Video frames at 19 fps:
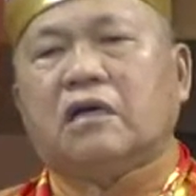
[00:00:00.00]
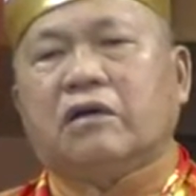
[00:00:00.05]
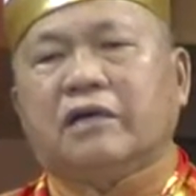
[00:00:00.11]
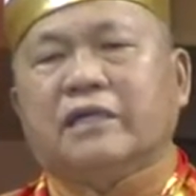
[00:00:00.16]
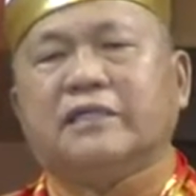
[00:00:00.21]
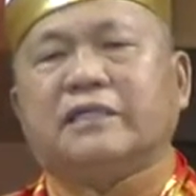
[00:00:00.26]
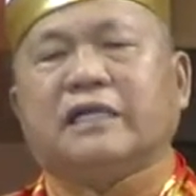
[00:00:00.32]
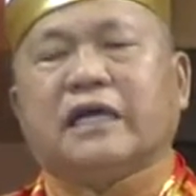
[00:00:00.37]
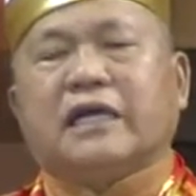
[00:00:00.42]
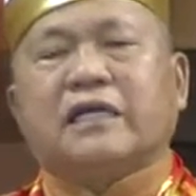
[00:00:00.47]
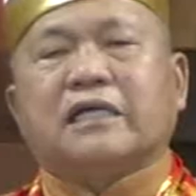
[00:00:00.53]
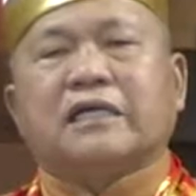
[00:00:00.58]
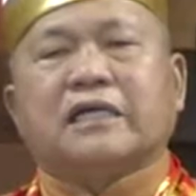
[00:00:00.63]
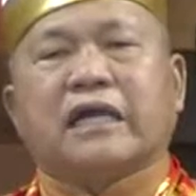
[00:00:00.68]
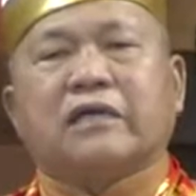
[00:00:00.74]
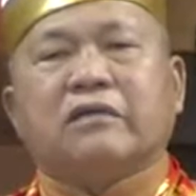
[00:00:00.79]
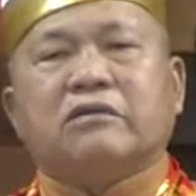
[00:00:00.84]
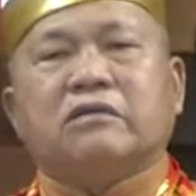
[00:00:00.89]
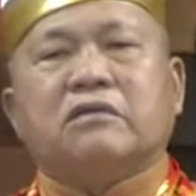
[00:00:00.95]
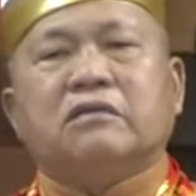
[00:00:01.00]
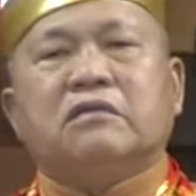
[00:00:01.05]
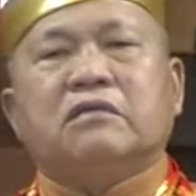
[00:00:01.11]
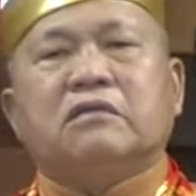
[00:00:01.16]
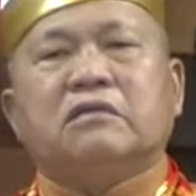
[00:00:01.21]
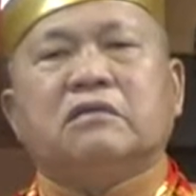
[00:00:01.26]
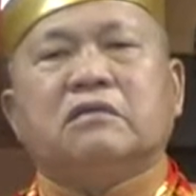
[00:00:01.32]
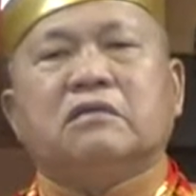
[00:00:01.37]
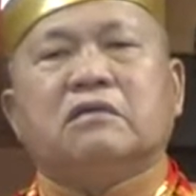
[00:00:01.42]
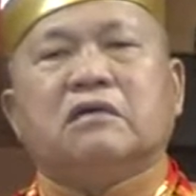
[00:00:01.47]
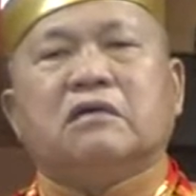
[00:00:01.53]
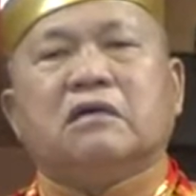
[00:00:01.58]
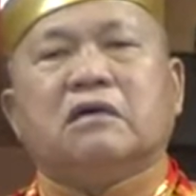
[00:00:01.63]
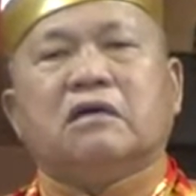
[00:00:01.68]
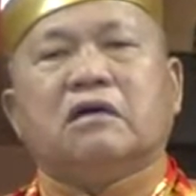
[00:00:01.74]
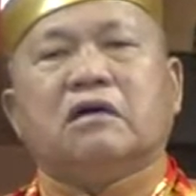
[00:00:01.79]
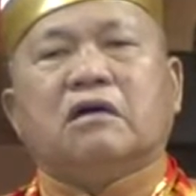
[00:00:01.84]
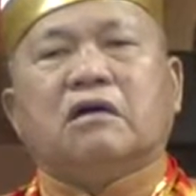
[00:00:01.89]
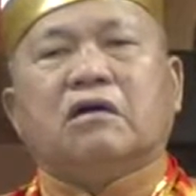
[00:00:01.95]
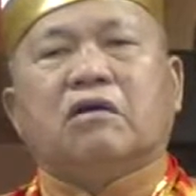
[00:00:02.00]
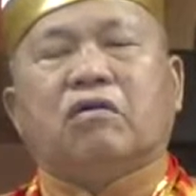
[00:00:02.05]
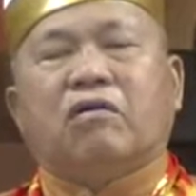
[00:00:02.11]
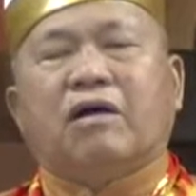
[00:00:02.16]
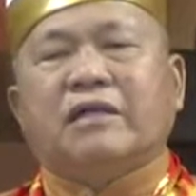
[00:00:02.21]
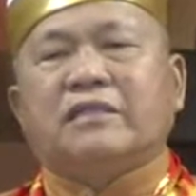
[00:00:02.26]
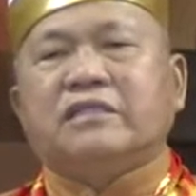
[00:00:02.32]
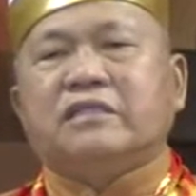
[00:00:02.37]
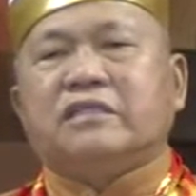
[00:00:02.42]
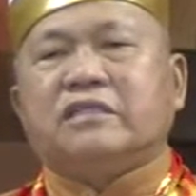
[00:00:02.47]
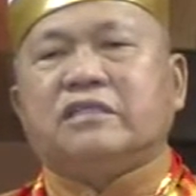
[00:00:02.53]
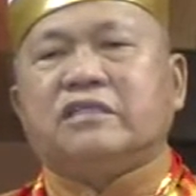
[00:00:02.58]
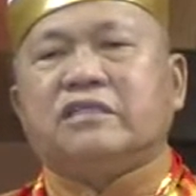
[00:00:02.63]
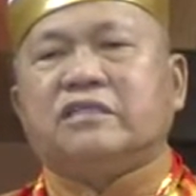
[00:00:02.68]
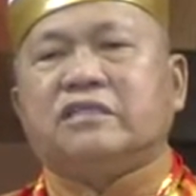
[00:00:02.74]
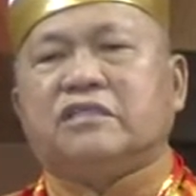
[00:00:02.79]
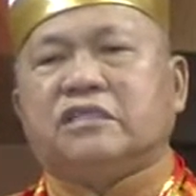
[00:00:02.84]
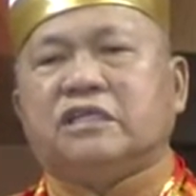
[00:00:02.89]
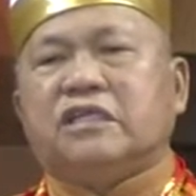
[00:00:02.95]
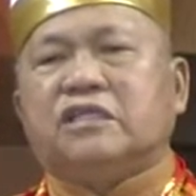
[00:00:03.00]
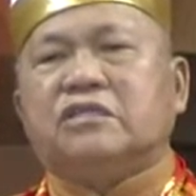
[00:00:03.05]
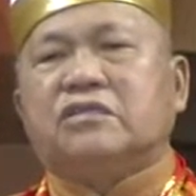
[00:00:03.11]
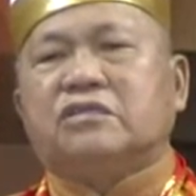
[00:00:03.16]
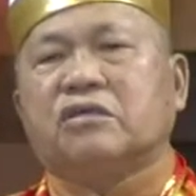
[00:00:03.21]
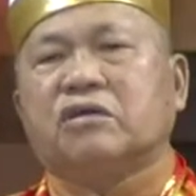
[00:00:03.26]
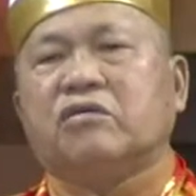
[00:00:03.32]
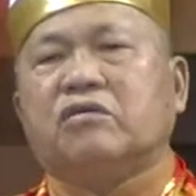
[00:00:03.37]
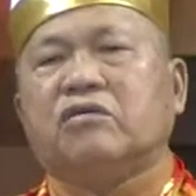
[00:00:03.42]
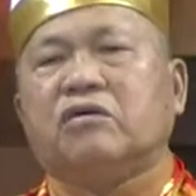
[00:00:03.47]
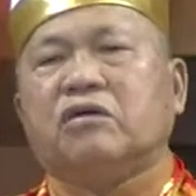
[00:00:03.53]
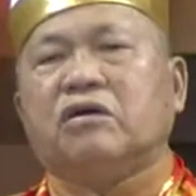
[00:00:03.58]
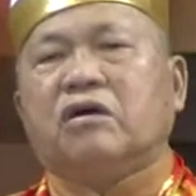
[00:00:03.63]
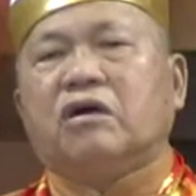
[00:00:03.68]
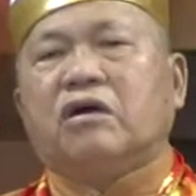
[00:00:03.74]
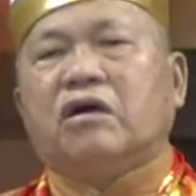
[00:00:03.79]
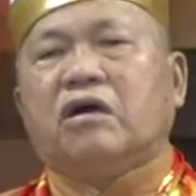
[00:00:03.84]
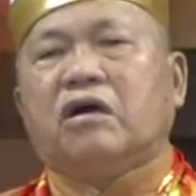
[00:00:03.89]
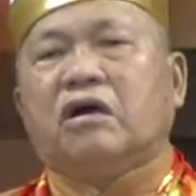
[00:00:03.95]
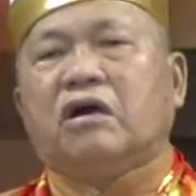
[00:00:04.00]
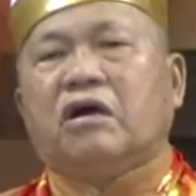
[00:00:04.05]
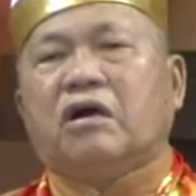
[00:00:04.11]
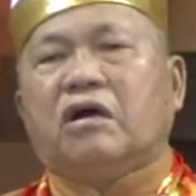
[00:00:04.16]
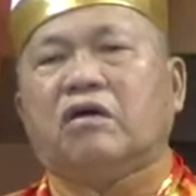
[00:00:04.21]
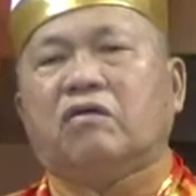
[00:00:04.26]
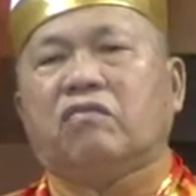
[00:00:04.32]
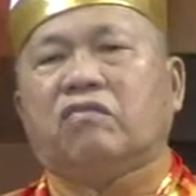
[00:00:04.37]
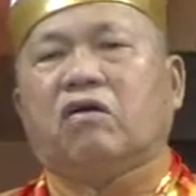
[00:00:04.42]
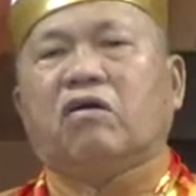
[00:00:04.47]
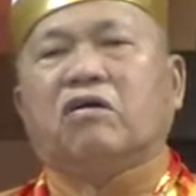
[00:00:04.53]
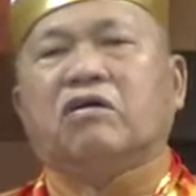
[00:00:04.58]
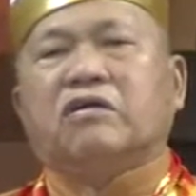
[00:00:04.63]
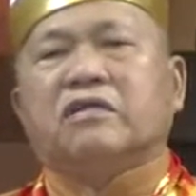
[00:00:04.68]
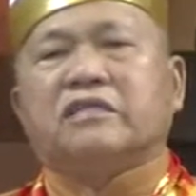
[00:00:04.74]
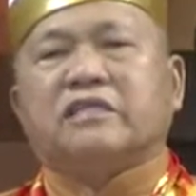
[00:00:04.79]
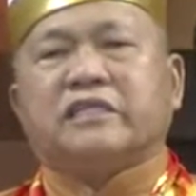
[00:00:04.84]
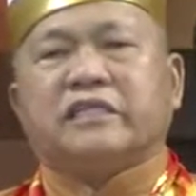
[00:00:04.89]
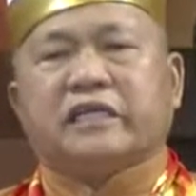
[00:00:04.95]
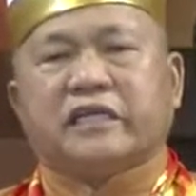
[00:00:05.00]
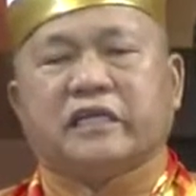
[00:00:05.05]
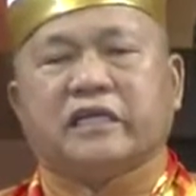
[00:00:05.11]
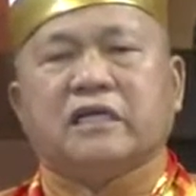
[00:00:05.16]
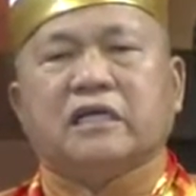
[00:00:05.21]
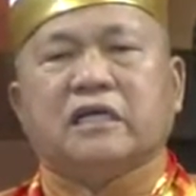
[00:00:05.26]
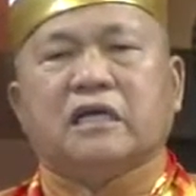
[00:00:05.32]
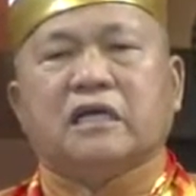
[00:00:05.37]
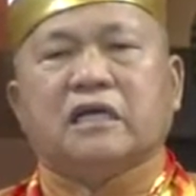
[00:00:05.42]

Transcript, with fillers: 非常感恩，欢喜信受奉行。